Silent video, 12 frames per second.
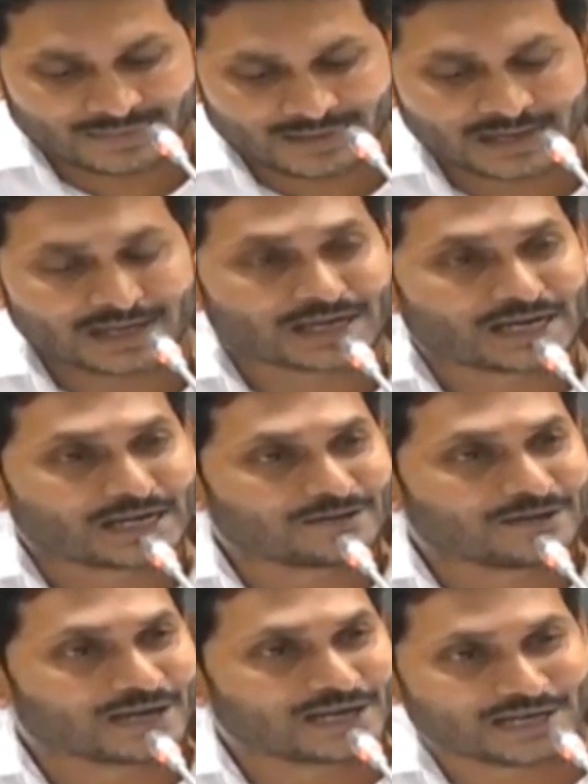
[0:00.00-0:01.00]
అంటే రెండు
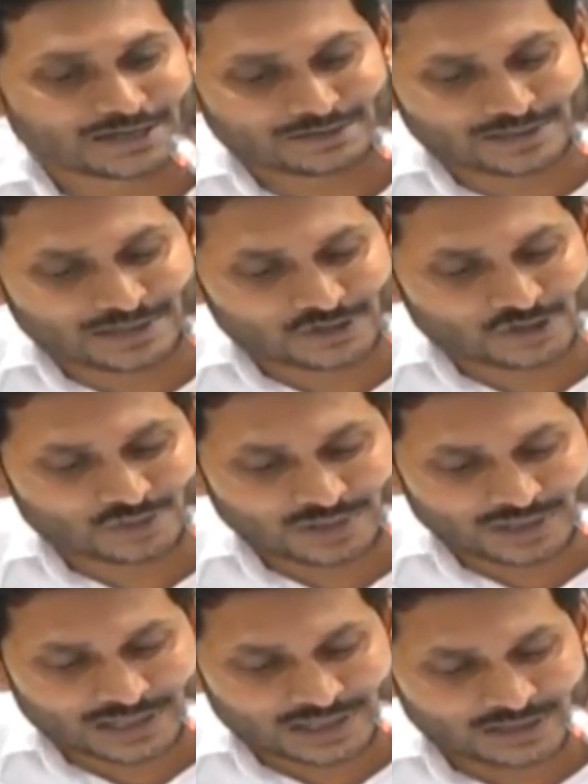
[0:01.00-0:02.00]
వేల ఏడు వందల తొంభై
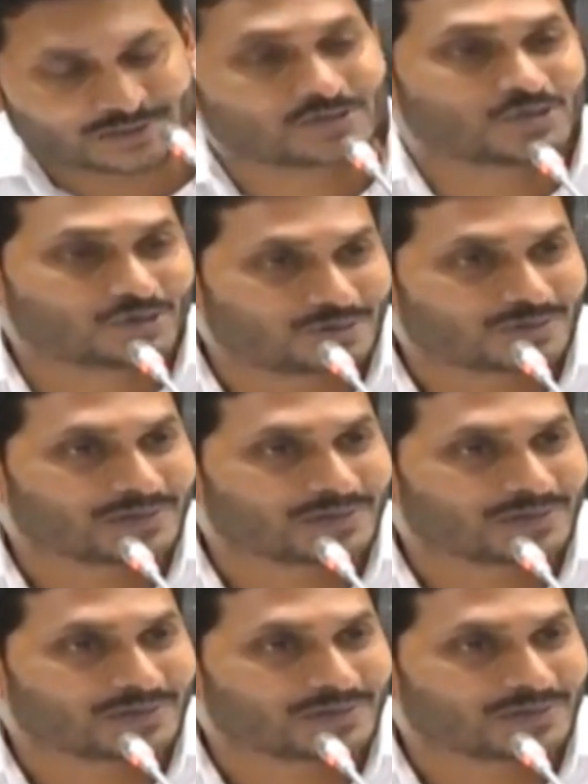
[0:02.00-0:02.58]
నాలుగు చో